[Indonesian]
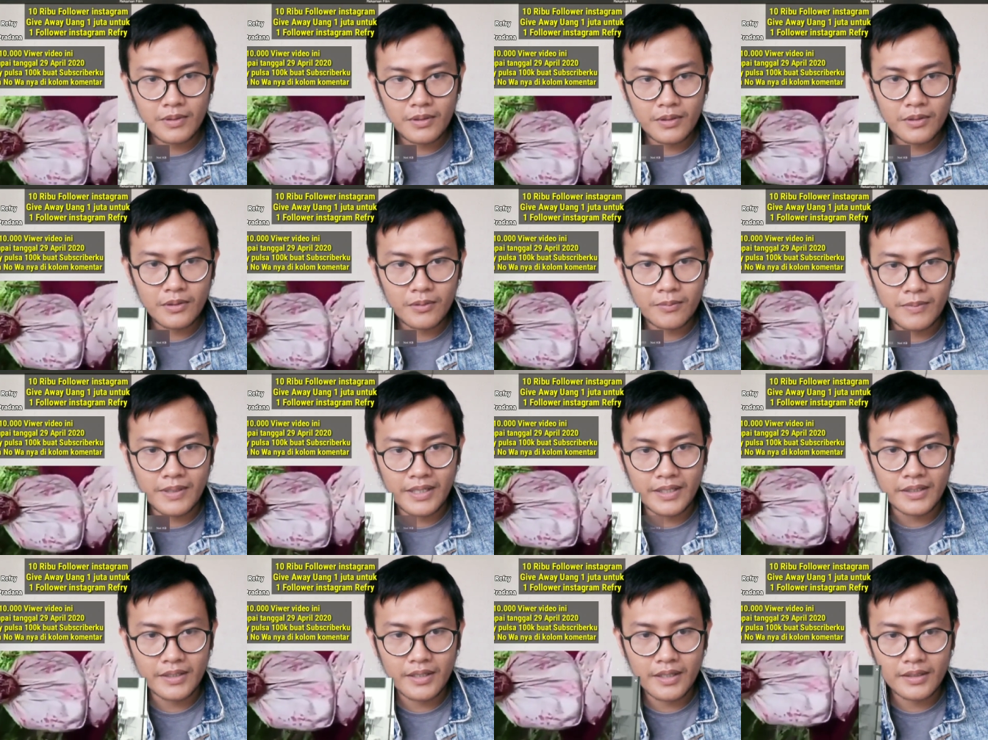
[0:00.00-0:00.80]
oh
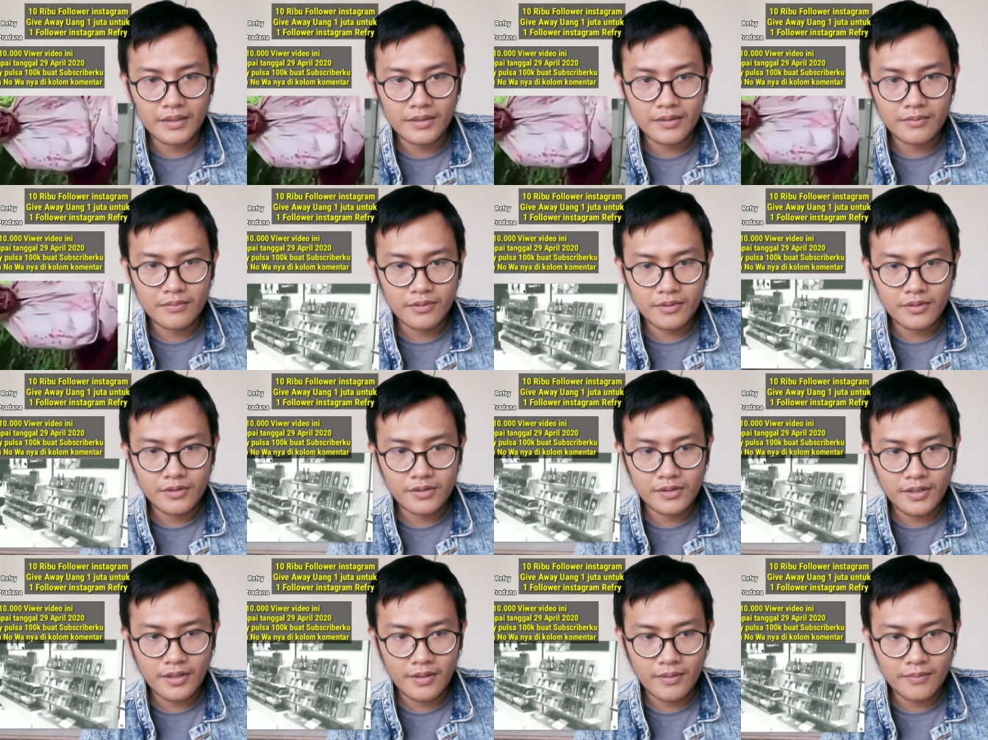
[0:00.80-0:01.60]
my god
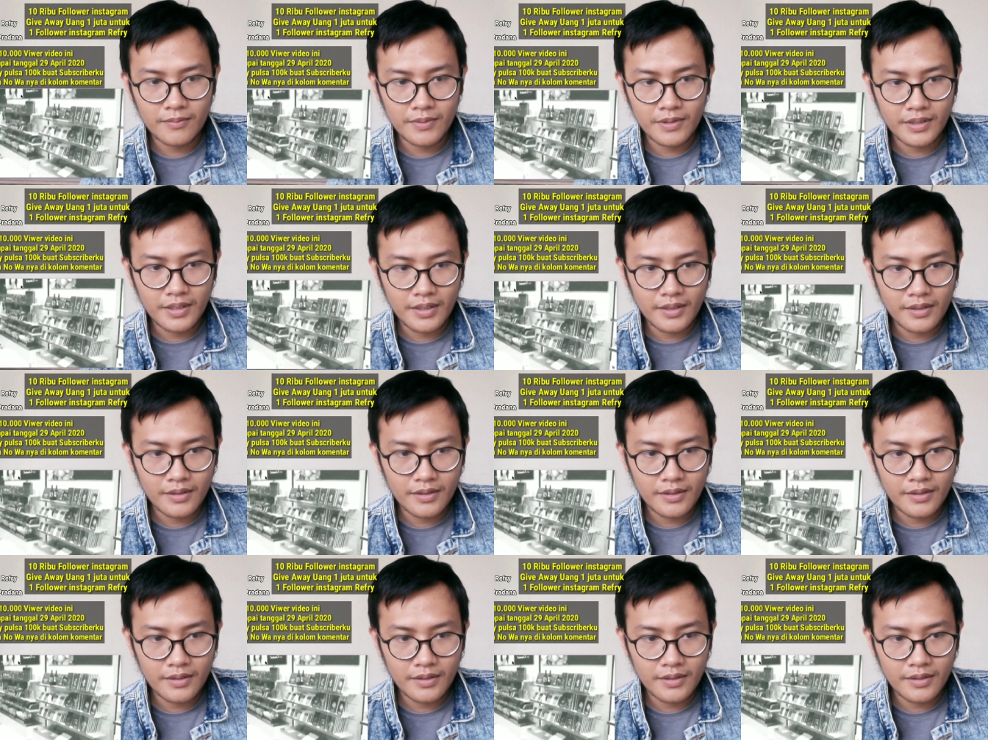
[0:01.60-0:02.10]
sebentar